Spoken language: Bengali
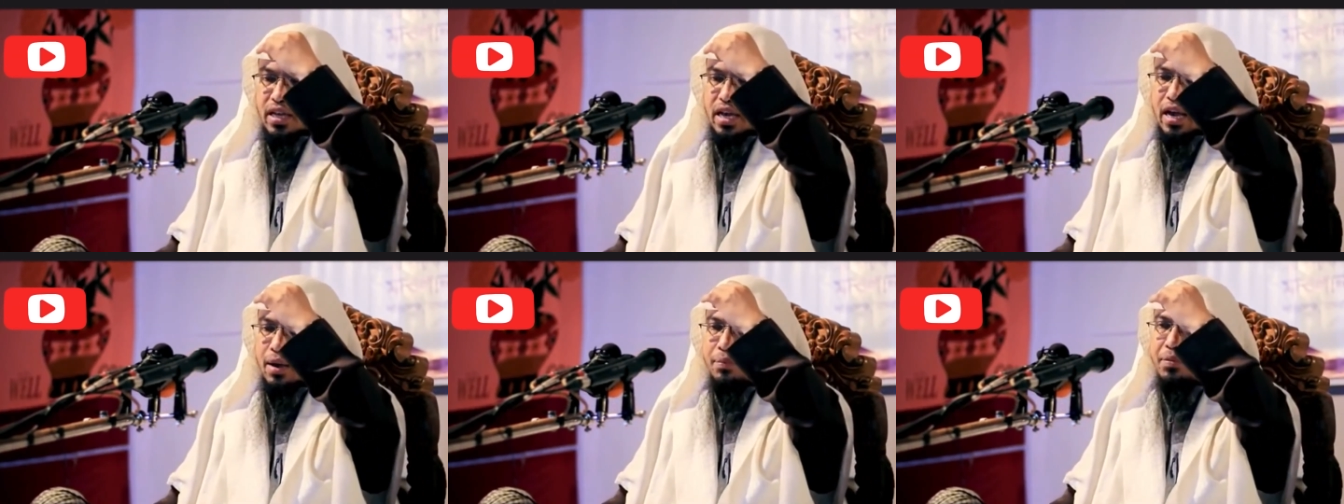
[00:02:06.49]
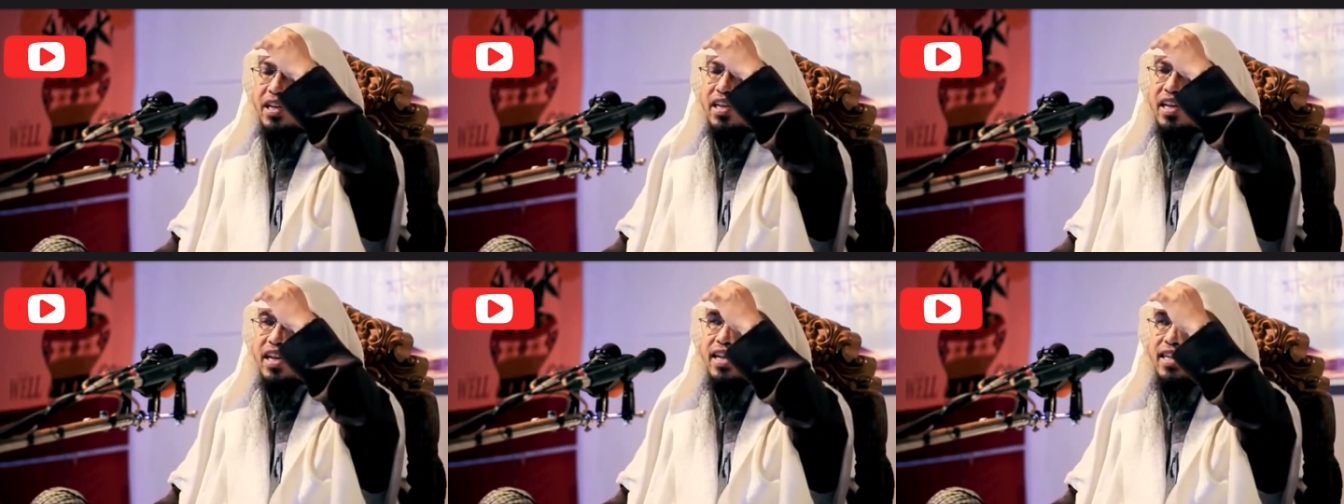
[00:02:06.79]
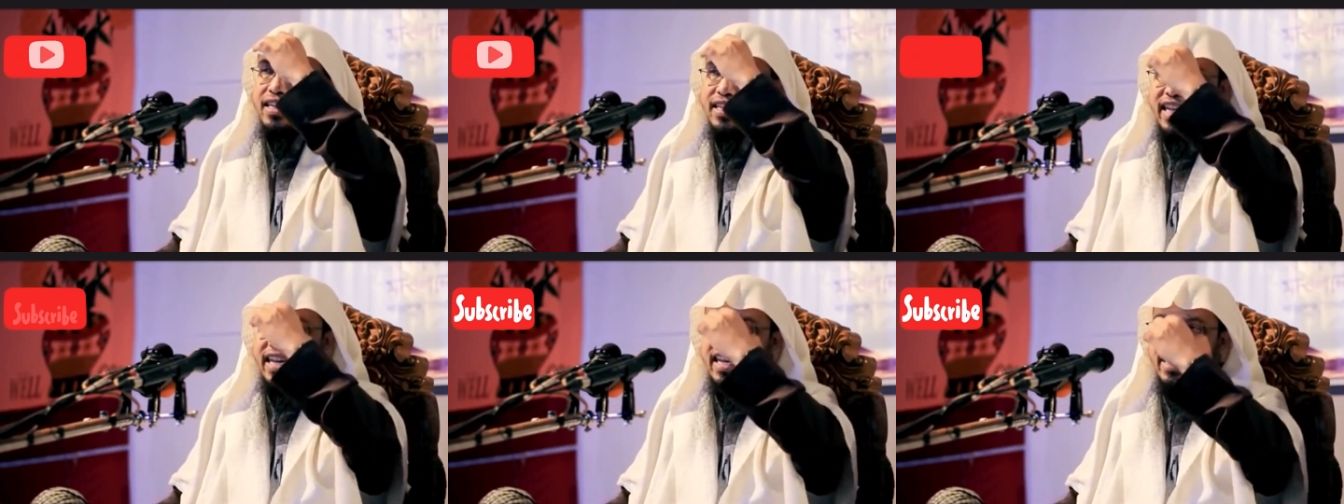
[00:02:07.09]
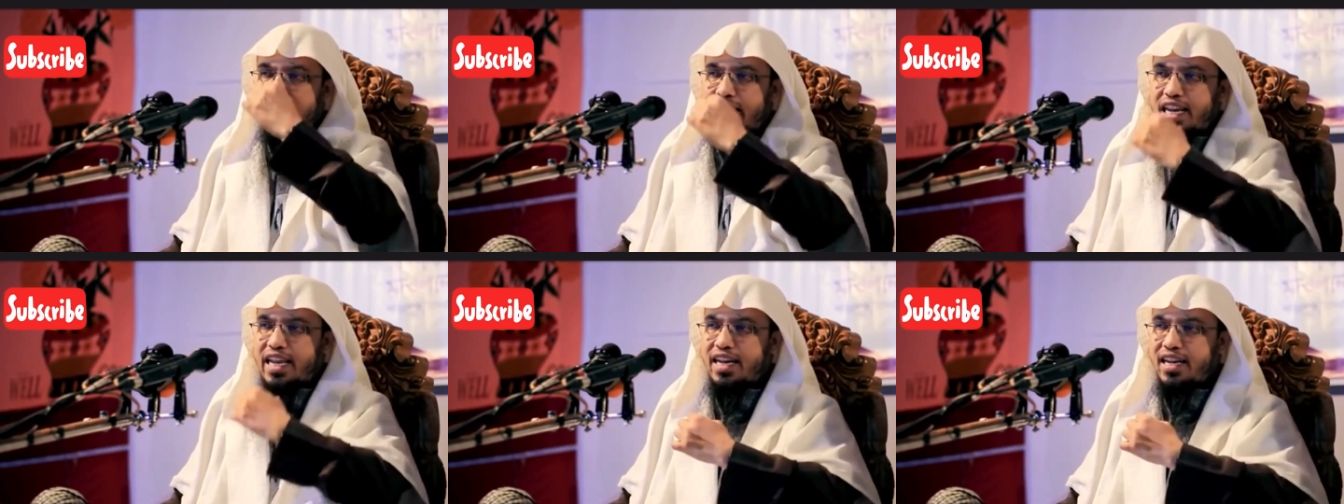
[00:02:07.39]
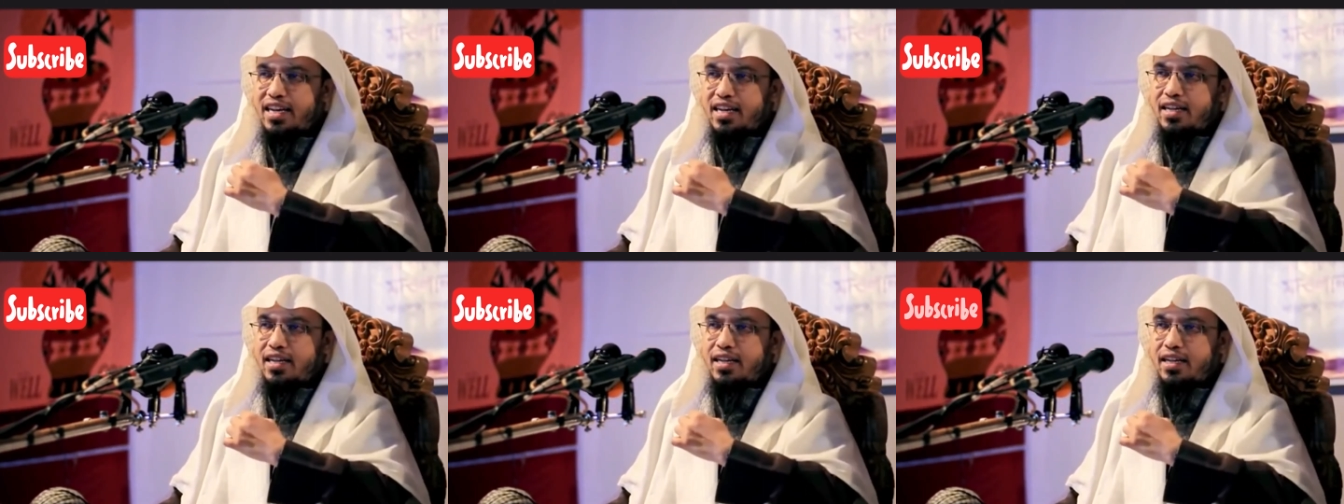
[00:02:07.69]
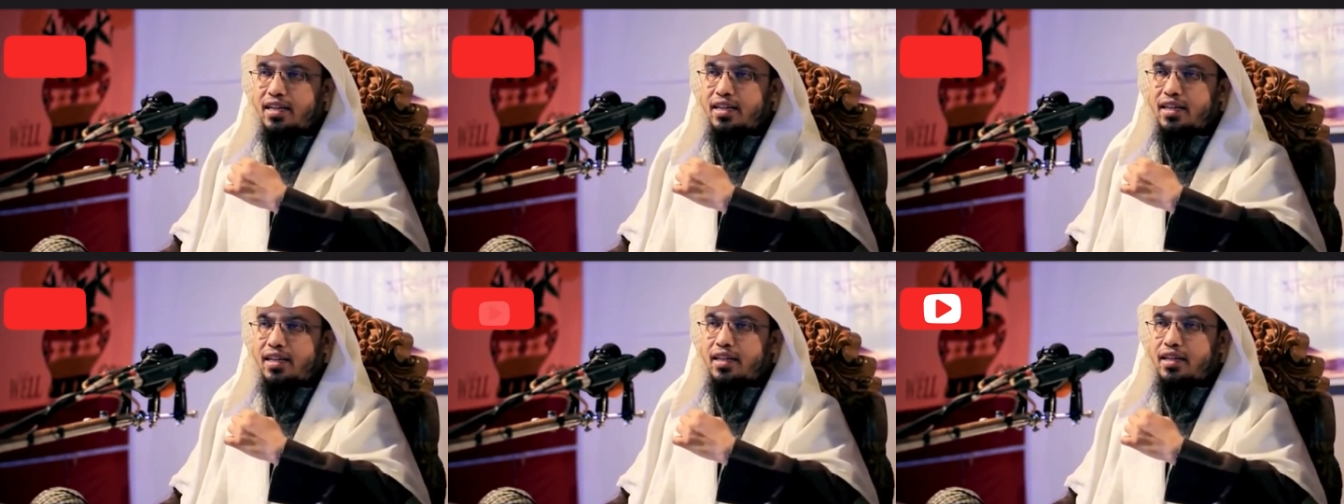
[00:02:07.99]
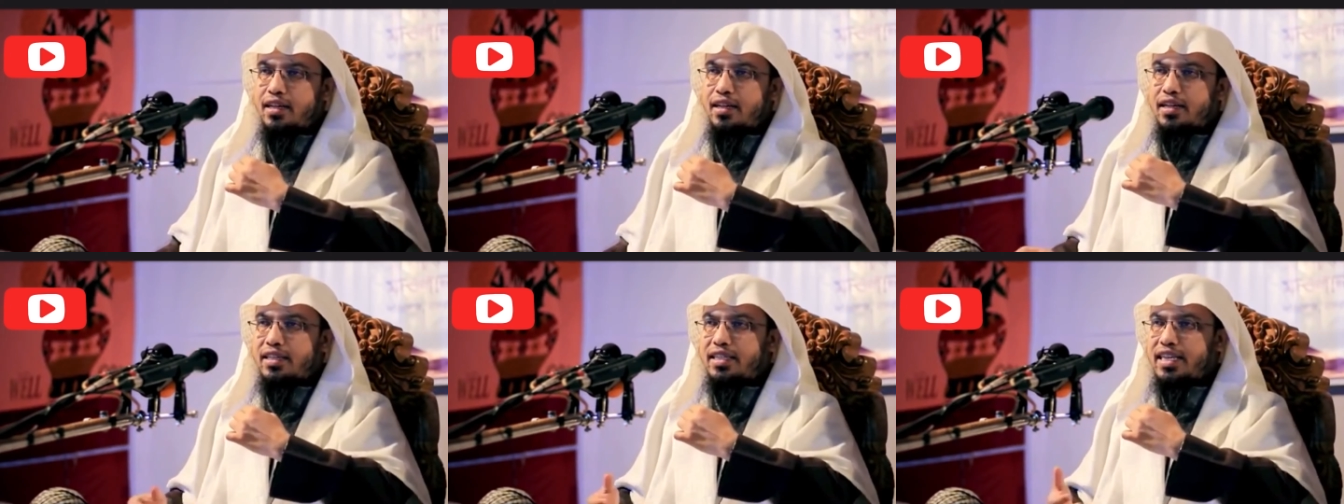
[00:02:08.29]
আপনি এটাকে টেনে দিলেন
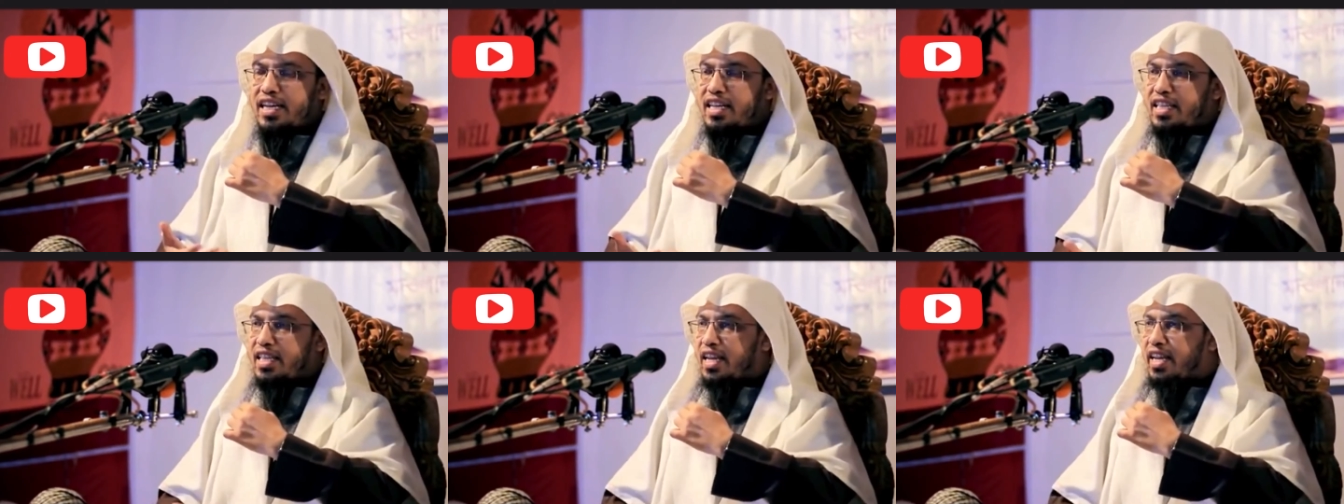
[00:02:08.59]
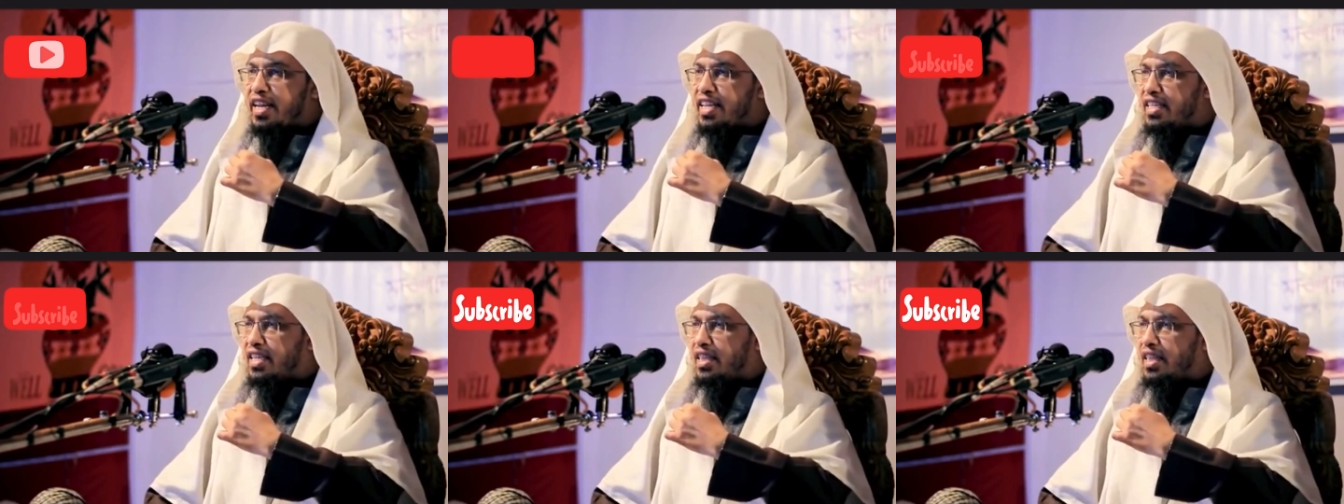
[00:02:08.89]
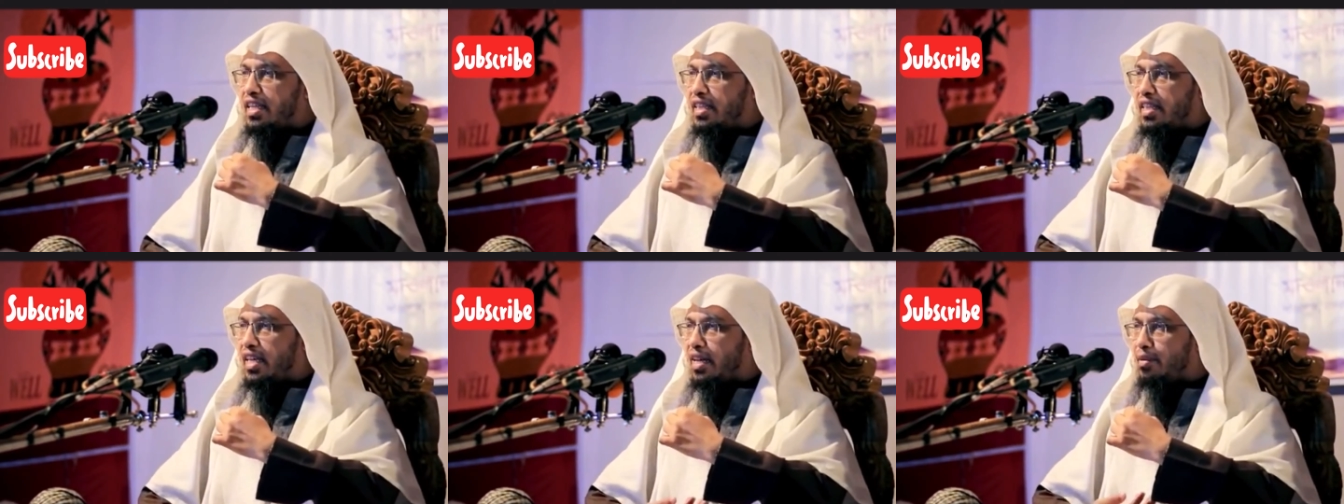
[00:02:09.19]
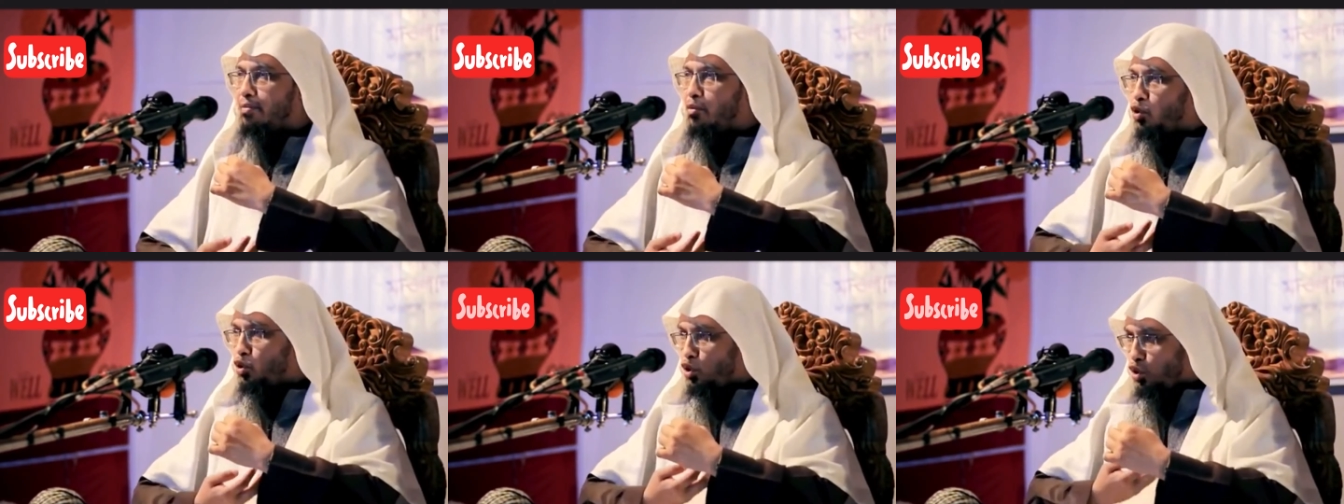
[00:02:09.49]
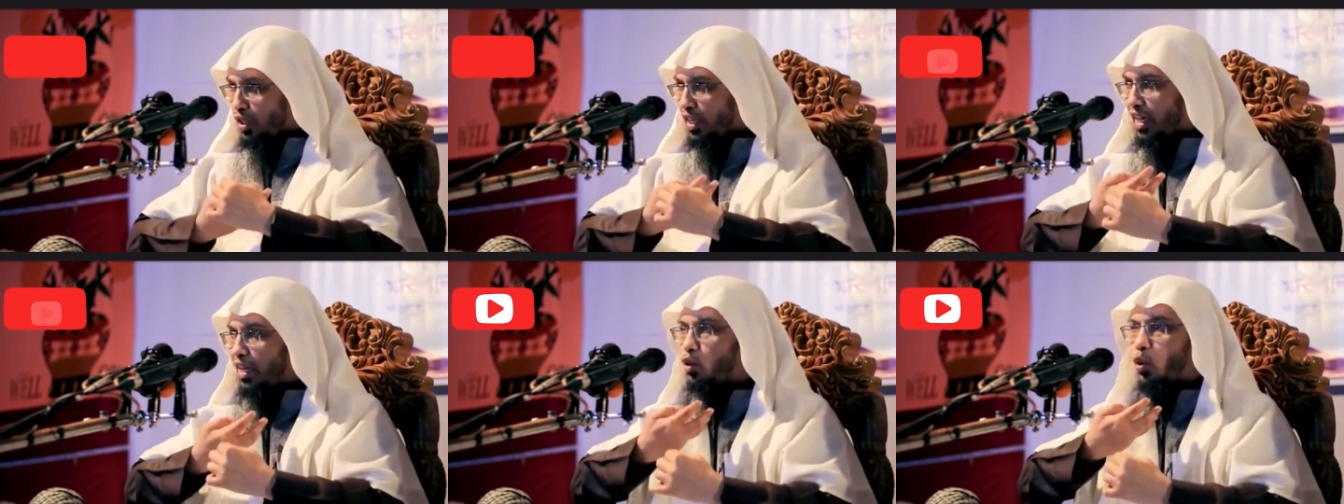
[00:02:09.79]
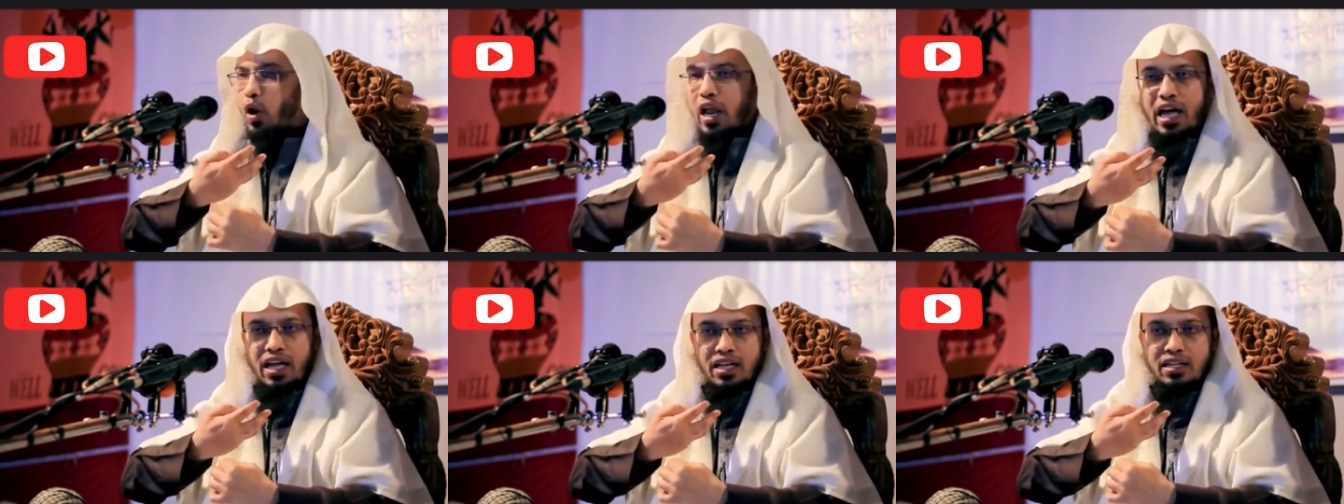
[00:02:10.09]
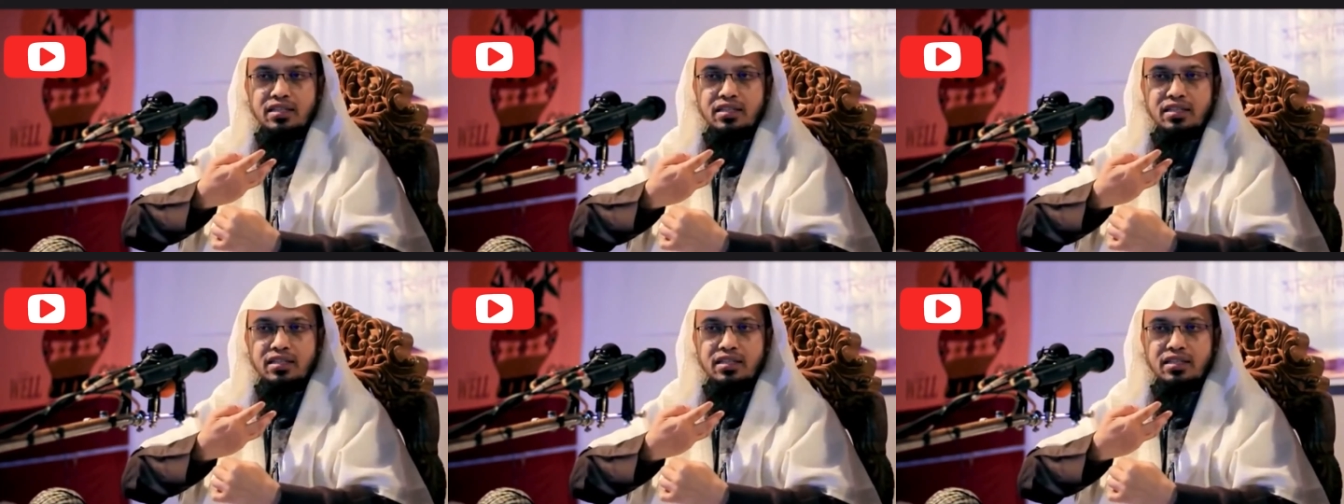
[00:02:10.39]
টেনে দিলে নিচের দিক থেকে মুখ তো ঠিকই খোলা